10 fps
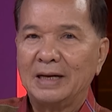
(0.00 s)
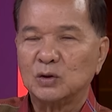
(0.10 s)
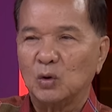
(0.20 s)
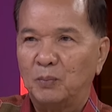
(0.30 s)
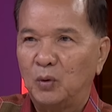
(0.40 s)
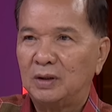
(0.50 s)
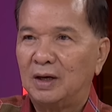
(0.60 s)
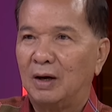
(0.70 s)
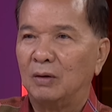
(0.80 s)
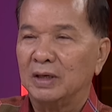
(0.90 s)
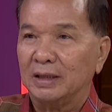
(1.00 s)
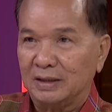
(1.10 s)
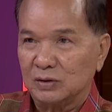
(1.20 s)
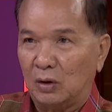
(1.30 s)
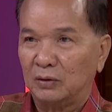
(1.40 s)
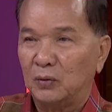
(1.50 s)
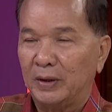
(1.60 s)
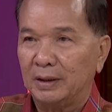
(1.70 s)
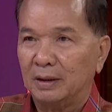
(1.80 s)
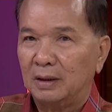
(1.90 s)
ถ้าสมมุติเขาเอา112ด้
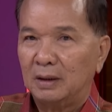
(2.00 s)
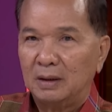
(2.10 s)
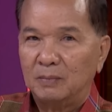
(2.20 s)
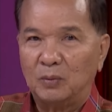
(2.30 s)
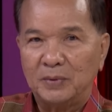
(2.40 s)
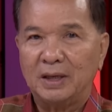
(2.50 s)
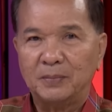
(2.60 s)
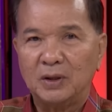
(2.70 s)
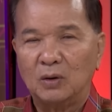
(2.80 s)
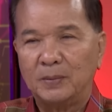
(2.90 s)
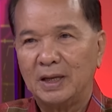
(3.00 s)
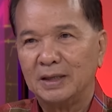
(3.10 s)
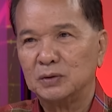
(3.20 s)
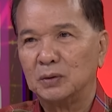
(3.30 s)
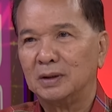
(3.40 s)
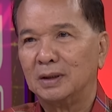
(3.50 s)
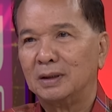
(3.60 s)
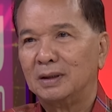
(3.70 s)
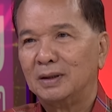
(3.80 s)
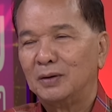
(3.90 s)
วยเนี่ยผมเรียนพี่น้องประชาชน
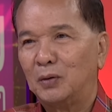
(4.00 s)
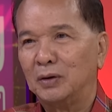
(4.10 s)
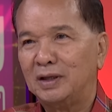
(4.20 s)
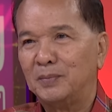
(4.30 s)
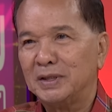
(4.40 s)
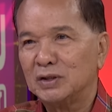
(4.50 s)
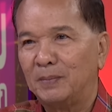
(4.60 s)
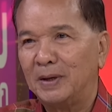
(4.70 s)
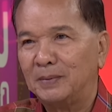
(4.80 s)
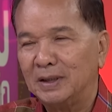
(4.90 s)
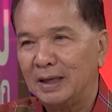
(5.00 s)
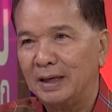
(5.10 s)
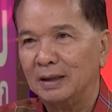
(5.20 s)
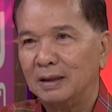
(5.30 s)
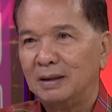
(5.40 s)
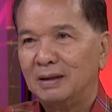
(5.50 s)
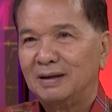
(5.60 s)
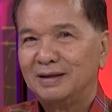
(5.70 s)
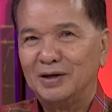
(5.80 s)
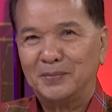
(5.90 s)
คนที่ไม่ชอบพรรคเพื่อไทย
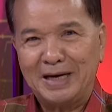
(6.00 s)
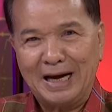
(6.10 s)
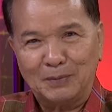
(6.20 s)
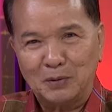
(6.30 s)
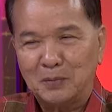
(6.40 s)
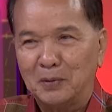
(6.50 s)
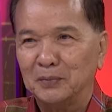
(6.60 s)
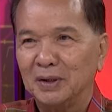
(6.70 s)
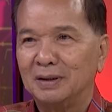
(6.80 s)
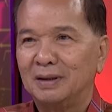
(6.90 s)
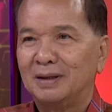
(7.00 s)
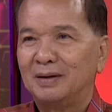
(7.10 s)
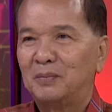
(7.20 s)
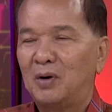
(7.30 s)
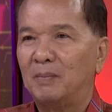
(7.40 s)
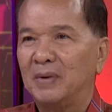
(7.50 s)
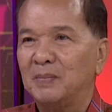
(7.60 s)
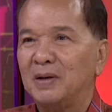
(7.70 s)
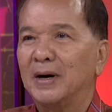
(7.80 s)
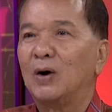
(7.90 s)
อย่ามาด่าพวกผมนะเพราะมั
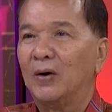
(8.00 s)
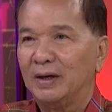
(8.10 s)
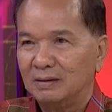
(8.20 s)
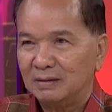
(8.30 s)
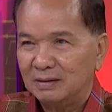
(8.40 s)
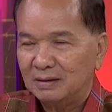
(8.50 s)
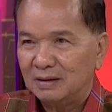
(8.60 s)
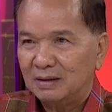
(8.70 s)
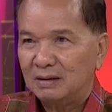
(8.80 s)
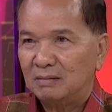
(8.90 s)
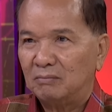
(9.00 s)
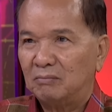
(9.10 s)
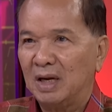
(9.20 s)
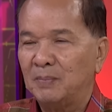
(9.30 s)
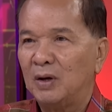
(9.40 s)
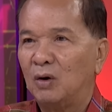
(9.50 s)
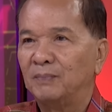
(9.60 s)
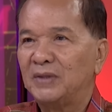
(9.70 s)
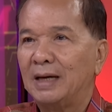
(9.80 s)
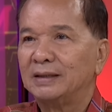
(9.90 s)
นมีมาก่อนมันมีค
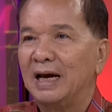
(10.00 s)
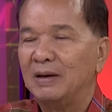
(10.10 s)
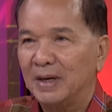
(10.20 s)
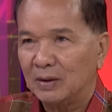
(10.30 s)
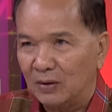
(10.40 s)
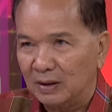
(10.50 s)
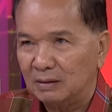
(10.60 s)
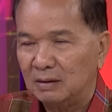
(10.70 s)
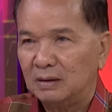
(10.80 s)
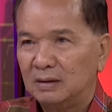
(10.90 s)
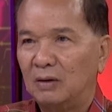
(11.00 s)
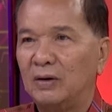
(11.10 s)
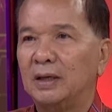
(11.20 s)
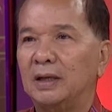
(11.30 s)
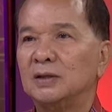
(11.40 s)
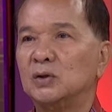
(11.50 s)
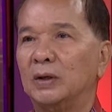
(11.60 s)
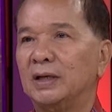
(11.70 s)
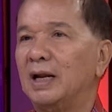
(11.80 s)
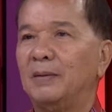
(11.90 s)
วามตั้งใจมาก่อนเท่านั้นเอง
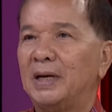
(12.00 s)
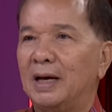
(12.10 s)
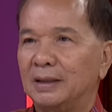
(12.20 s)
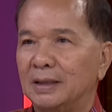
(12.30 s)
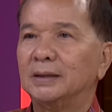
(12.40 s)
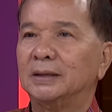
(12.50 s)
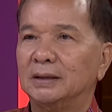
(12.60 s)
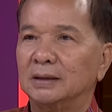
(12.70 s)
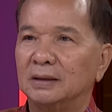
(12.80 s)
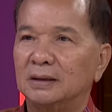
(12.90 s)
ส่วนจะได้ไม่ได้อีกเรื่องหนึ่ง